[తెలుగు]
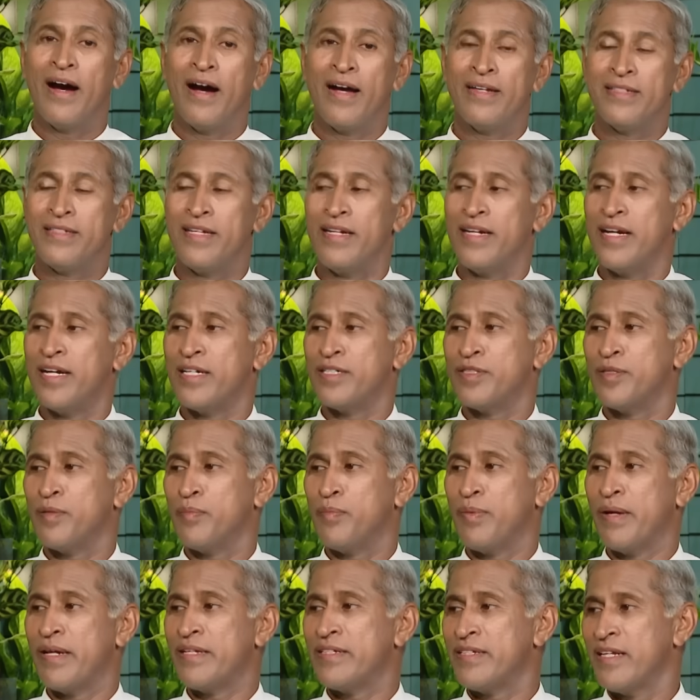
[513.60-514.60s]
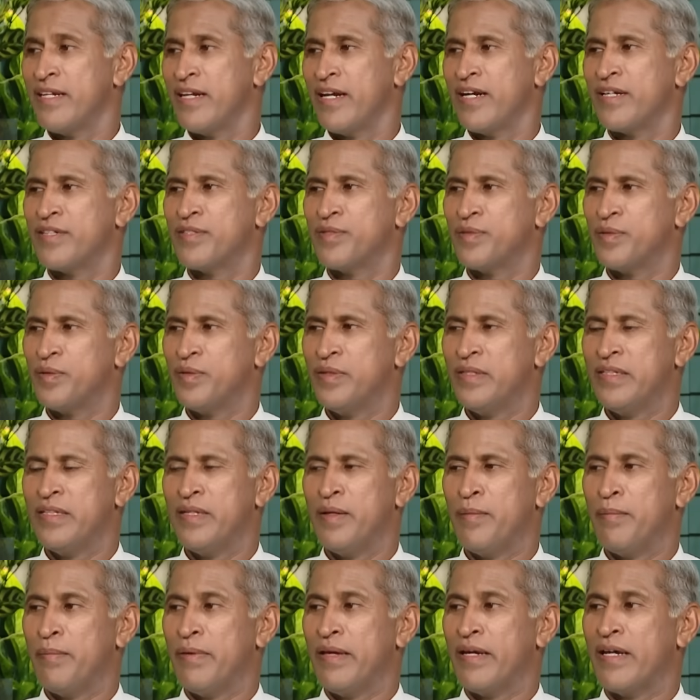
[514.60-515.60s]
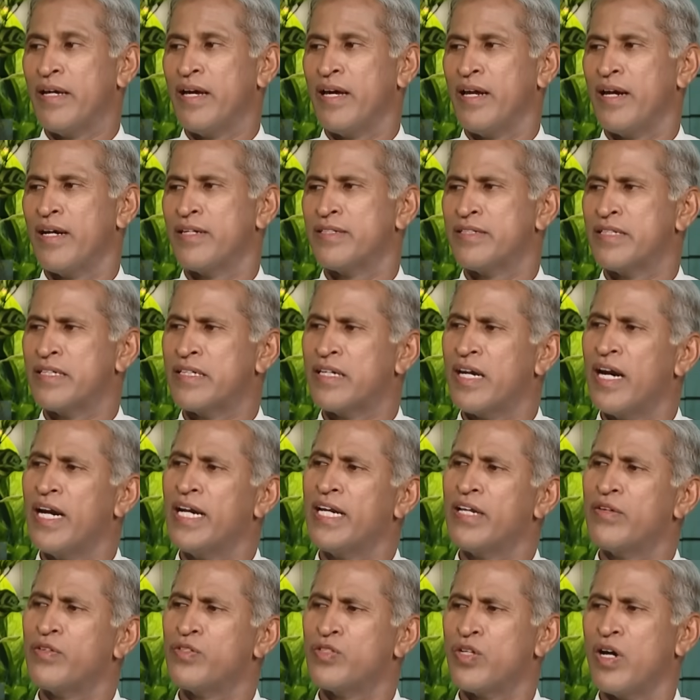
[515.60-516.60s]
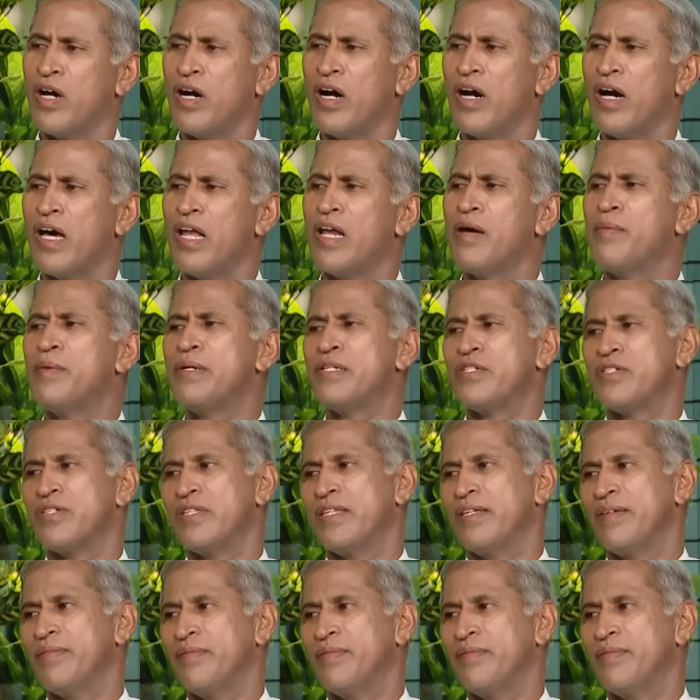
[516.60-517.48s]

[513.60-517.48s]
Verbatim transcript: హజల్ నట్స్ బ్రెజిల్ నట్స్ పీకా నట్స్ ఇట్లాంటివి చాలా మంచిది